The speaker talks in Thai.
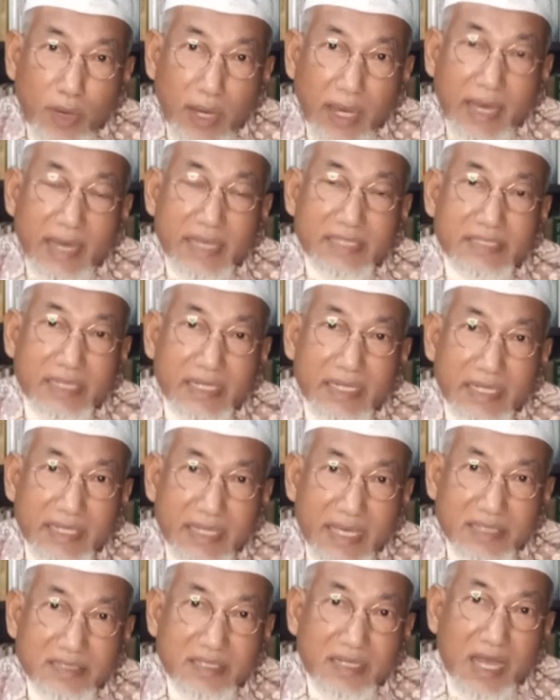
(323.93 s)
อาจะได้
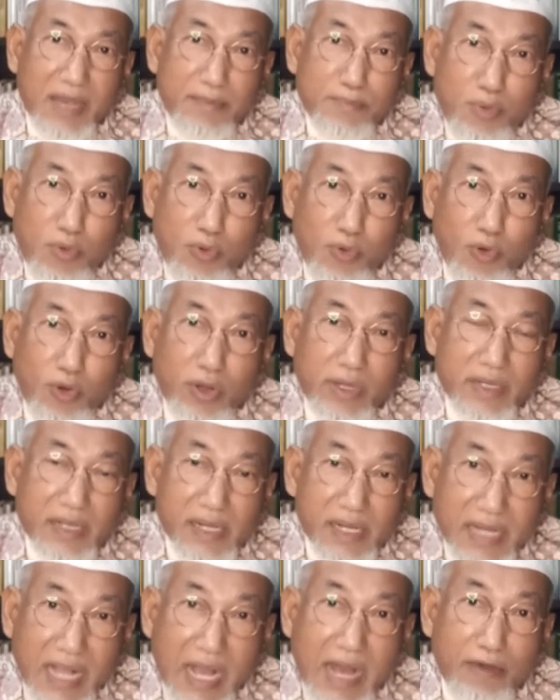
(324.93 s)
เทศนาผู้คนถึ
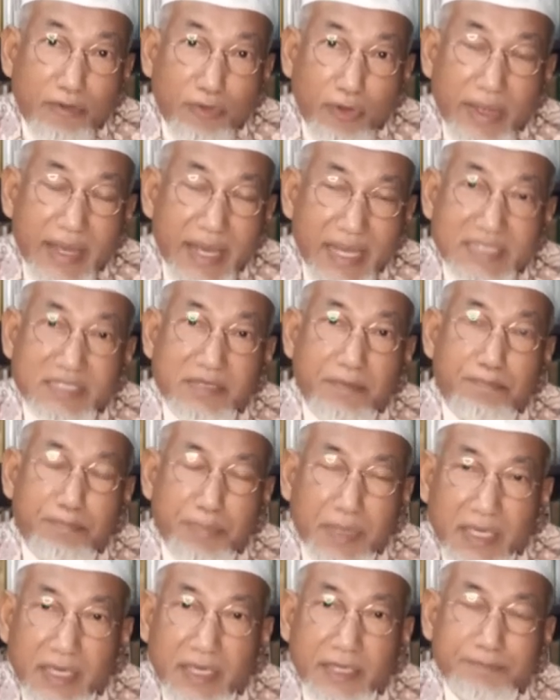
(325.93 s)
ง
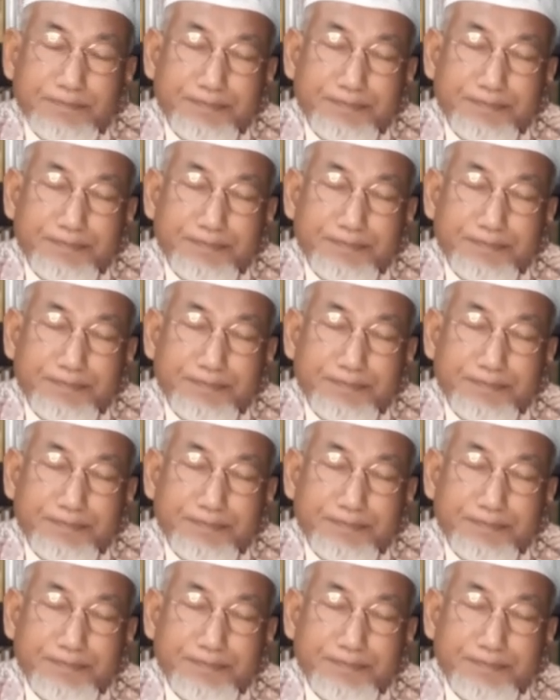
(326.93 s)
950 ปี